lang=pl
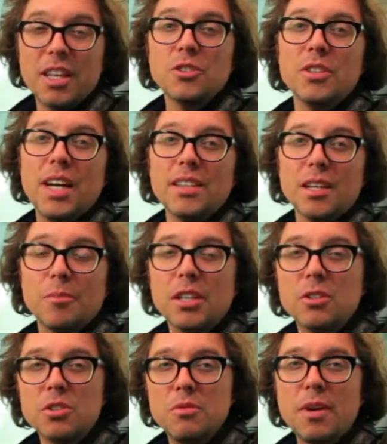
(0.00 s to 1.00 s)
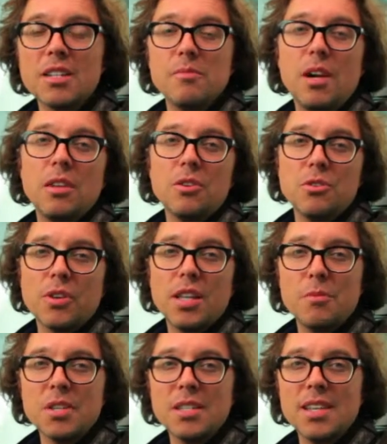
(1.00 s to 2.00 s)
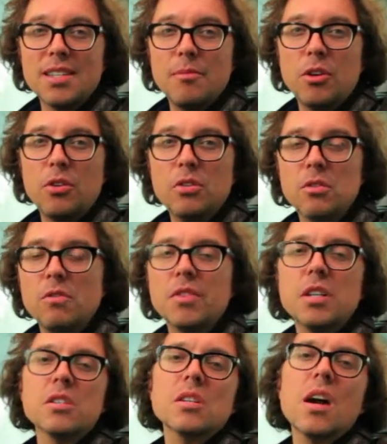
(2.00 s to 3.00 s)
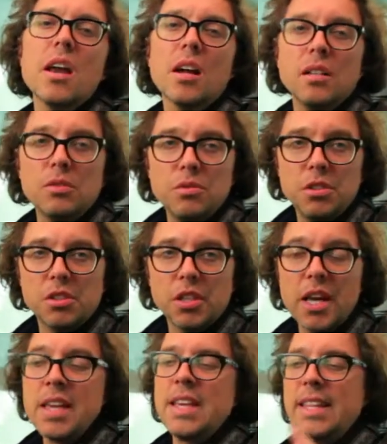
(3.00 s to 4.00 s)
Na dodatek prędkości maksymalne osiągane przez te samochody są wręcz gargantuiczne.